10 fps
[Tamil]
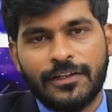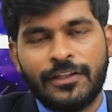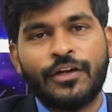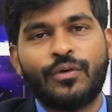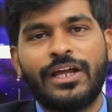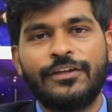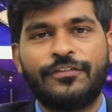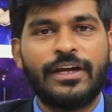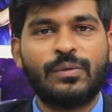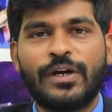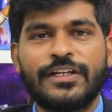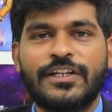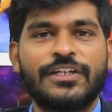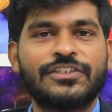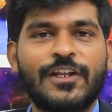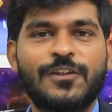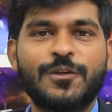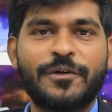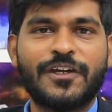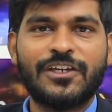இந்த குவாலிஃபயர் ஒன் சென்னை
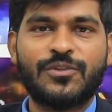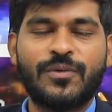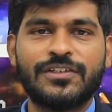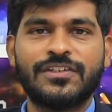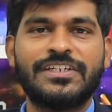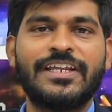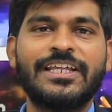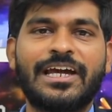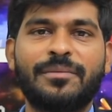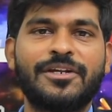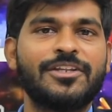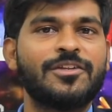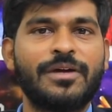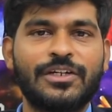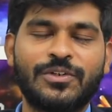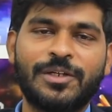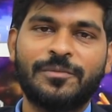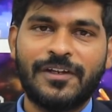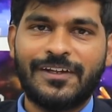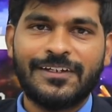சூப்பர் கிங்ஸ் வர்சஸ் டெல்லி கேபிட்டல்ஸ் மேட்சோட
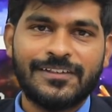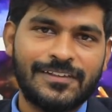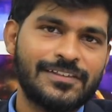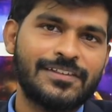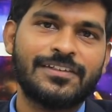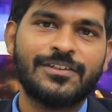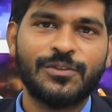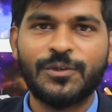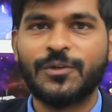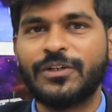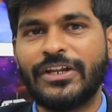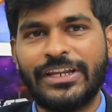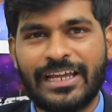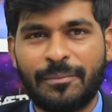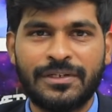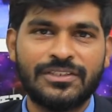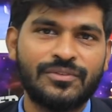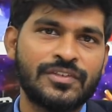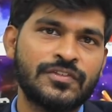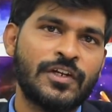ப்ரீ அனாலிசிஸ் ஸோ டெல்லி கேபிட்டல்ஸ்
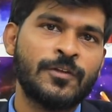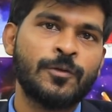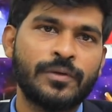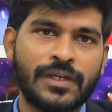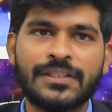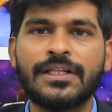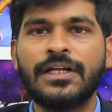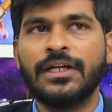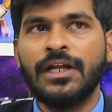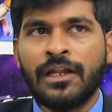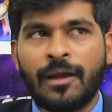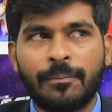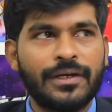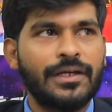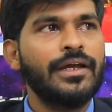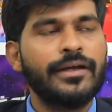வர்சஸ் சென்னை சூப்பர் கிங்ஸ் நம்ம